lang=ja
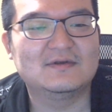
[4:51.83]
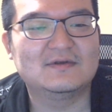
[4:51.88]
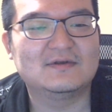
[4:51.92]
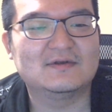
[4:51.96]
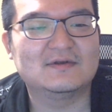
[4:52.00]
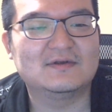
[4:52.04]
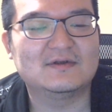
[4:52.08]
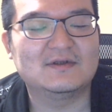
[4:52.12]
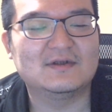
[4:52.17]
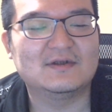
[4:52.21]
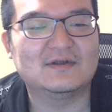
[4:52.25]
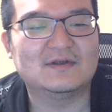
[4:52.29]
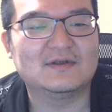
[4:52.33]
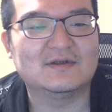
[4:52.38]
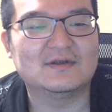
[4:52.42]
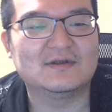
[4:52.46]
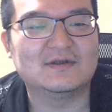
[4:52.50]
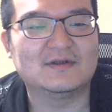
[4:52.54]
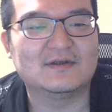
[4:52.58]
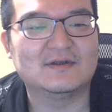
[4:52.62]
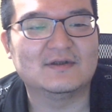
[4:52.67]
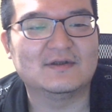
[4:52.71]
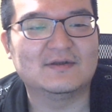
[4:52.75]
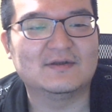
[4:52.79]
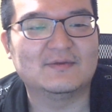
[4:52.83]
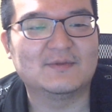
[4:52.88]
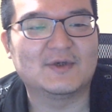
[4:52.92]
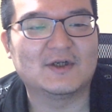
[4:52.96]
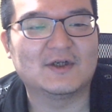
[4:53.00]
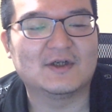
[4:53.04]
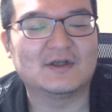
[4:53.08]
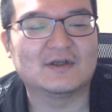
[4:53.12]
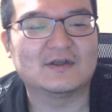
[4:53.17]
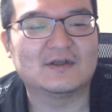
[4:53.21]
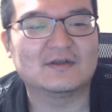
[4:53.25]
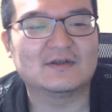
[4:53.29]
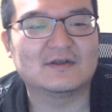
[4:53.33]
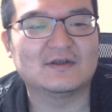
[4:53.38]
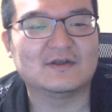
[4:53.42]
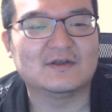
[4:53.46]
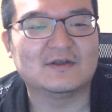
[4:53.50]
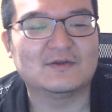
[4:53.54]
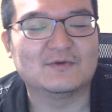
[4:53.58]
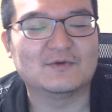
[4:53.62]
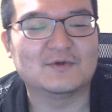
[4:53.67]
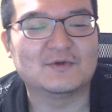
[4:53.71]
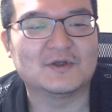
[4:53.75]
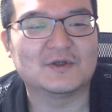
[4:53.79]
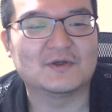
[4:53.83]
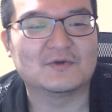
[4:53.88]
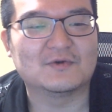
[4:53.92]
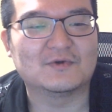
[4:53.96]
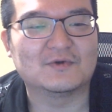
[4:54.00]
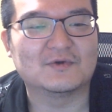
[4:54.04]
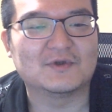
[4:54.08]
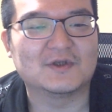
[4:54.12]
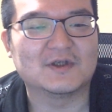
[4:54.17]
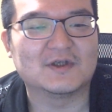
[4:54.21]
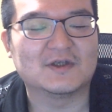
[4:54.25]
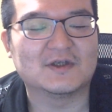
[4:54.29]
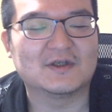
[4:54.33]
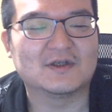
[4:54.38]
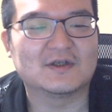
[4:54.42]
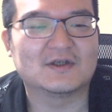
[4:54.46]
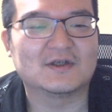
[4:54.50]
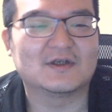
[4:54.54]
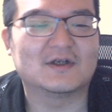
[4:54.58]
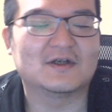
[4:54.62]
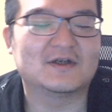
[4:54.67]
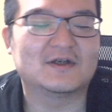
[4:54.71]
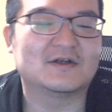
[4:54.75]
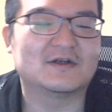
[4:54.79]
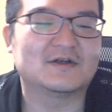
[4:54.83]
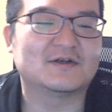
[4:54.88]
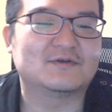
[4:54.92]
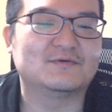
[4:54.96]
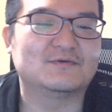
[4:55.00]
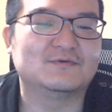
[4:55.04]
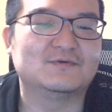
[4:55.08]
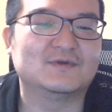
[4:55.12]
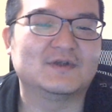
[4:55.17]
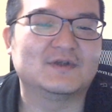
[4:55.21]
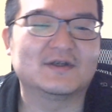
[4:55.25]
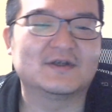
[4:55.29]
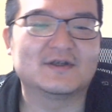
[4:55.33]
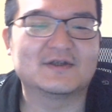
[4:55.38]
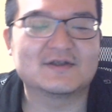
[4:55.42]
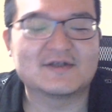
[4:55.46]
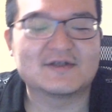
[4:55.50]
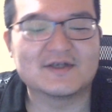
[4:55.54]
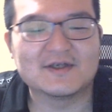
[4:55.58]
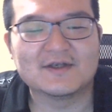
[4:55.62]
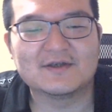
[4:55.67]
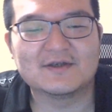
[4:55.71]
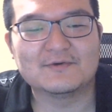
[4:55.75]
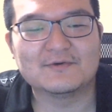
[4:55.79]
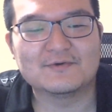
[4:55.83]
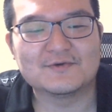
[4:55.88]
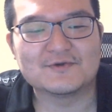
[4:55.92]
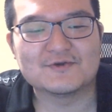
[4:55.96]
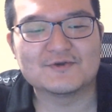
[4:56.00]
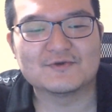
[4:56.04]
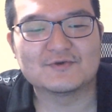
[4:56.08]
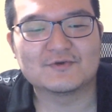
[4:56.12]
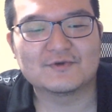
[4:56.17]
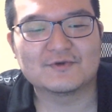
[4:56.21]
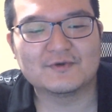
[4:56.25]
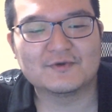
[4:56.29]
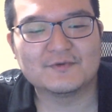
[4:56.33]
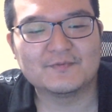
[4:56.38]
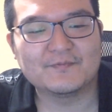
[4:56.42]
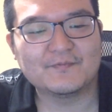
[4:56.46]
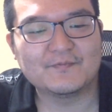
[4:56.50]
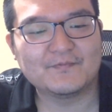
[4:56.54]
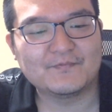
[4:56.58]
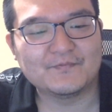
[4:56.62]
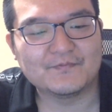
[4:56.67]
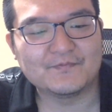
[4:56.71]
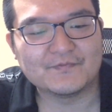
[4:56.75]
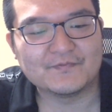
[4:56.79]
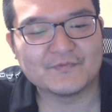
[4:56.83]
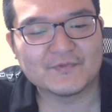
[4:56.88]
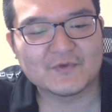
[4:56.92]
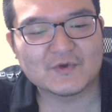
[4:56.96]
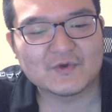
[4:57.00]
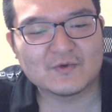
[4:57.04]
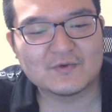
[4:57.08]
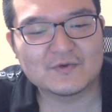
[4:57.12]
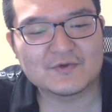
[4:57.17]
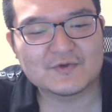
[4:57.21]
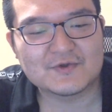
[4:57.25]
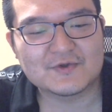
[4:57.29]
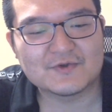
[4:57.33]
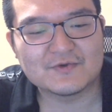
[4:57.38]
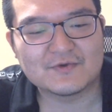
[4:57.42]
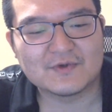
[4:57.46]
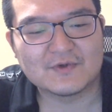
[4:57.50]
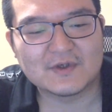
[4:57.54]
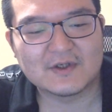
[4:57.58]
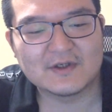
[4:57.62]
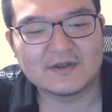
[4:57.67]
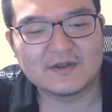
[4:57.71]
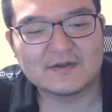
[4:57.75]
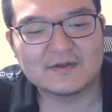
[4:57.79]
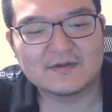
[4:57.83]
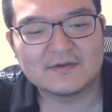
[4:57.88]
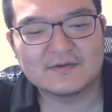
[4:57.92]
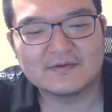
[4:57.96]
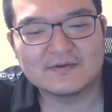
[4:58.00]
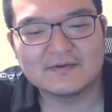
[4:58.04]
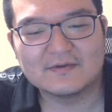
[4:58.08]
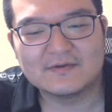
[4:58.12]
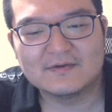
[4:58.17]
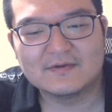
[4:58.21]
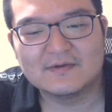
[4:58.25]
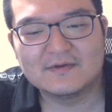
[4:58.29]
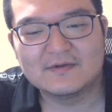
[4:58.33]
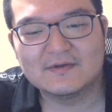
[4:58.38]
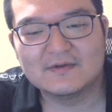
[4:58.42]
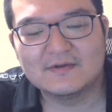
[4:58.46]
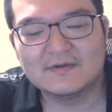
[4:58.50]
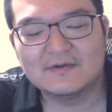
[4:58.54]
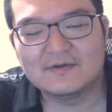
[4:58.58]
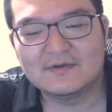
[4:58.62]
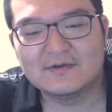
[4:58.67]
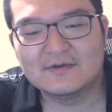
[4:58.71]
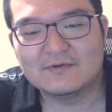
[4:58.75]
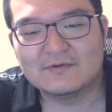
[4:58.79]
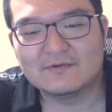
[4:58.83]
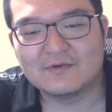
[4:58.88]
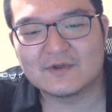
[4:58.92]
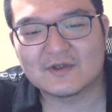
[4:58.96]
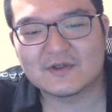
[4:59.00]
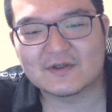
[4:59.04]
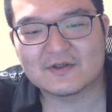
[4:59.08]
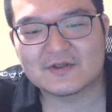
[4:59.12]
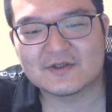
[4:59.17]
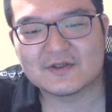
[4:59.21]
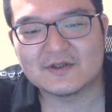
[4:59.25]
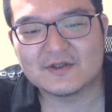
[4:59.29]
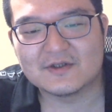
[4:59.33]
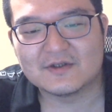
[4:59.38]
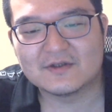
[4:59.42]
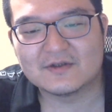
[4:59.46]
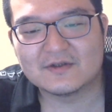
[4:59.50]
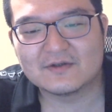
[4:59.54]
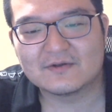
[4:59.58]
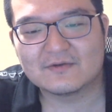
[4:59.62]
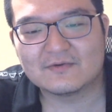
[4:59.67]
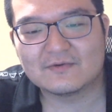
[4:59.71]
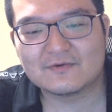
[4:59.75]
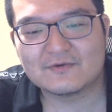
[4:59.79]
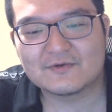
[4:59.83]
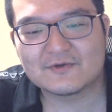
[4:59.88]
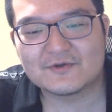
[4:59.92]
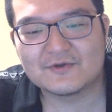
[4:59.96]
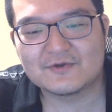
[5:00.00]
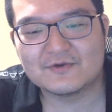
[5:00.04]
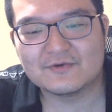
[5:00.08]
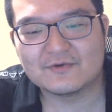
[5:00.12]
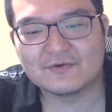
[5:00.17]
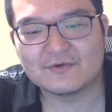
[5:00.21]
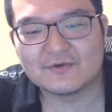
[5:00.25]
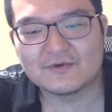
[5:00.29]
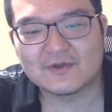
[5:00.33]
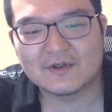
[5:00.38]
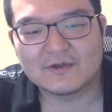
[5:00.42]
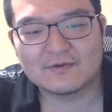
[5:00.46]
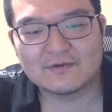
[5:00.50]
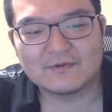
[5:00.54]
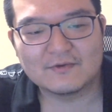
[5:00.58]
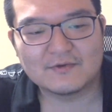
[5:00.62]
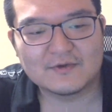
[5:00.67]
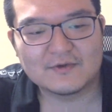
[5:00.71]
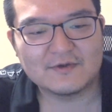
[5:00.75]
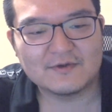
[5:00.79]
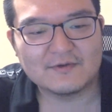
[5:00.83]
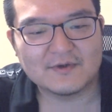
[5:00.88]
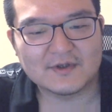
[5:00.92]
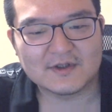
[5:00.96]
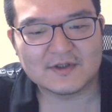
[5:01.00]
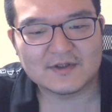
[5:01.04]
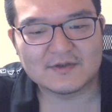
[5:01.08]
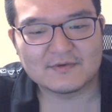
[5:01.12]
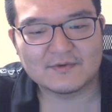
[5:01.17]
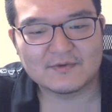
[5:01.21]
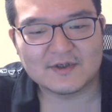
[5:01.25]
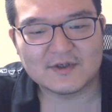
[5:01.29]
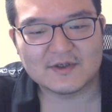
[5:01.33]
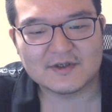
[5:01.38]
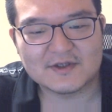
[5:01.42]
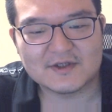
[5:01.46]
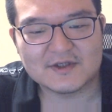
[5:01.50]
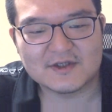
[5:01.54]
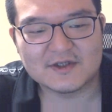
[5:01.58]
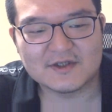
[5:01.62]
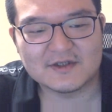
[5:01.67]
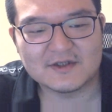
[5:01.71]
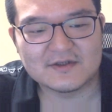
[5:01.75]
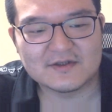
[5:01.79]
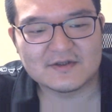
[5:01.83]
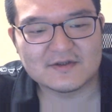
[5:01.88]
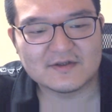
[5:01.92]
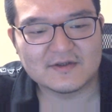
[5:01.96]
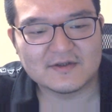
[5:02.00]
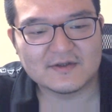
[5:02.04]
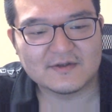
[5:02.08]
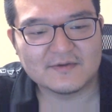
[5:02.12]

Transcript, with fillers: で、えー、まあ、リンゴにこにガリガリ君でせんよんじゅうと。この週はね、わりかしいい。この週というか、この日はわりかしいいですね。